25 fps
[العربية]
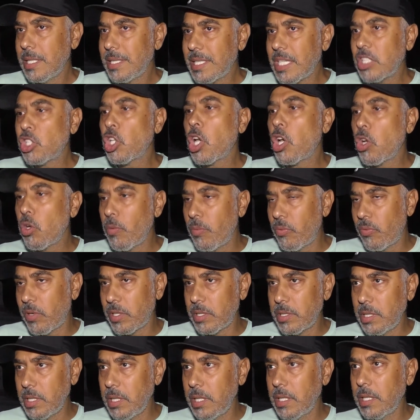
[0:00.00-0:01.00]
تجارب
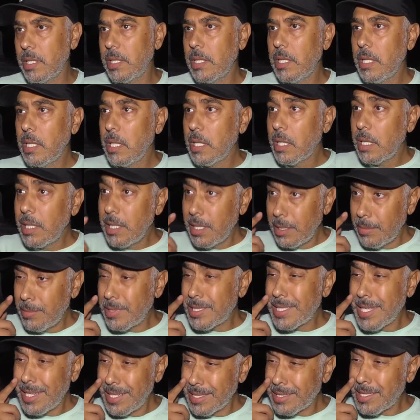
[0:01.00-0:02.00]
فرديه هي
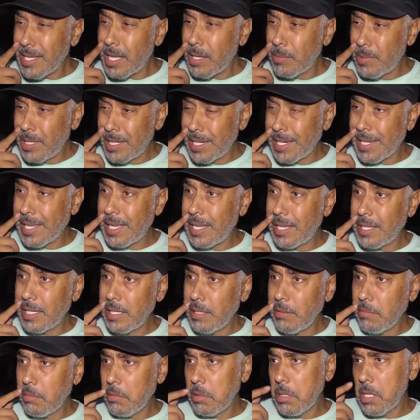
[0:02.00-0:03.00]
مساله صعبه
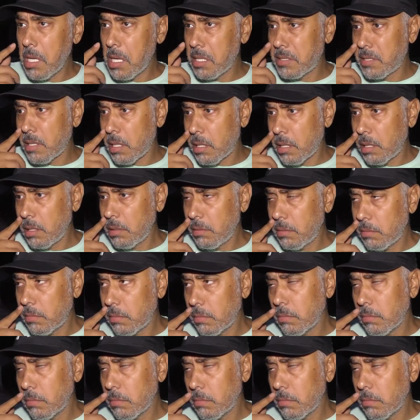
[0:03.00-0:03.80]
للغايه هي اصرت